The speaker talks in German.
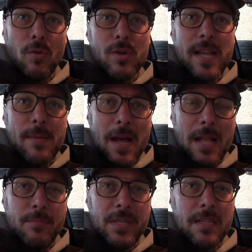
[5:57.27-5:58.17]
Oldtimer
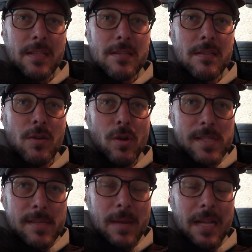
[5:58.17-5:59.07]
anbietet, dass er die
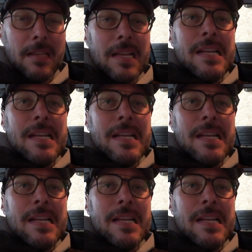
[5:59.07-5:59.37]
Hölzer macht.